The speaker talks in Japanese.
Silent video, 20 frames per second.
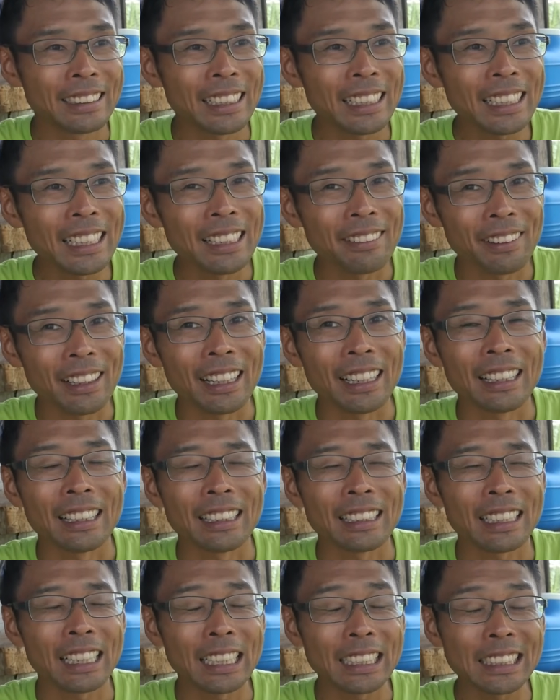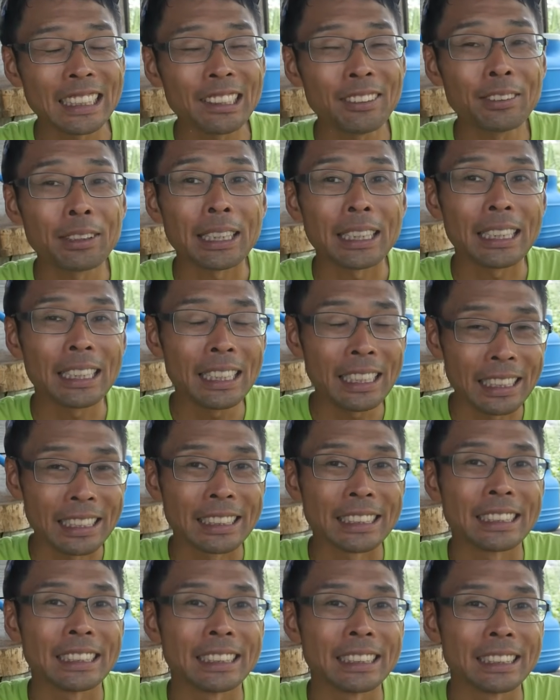種は買った方がいいで
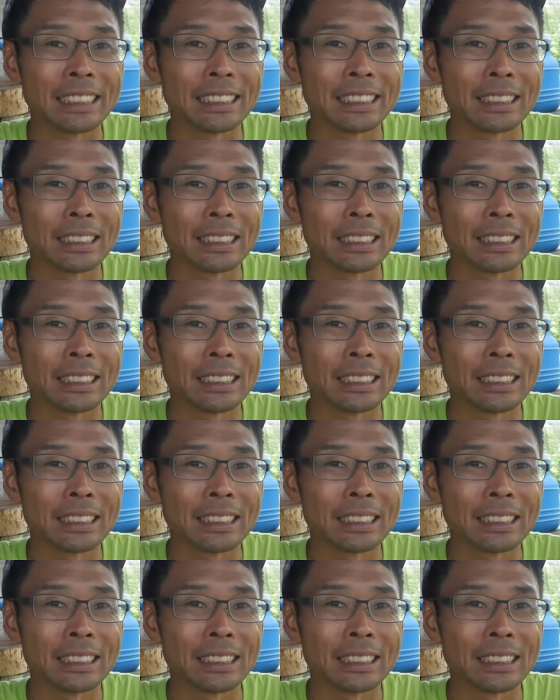す。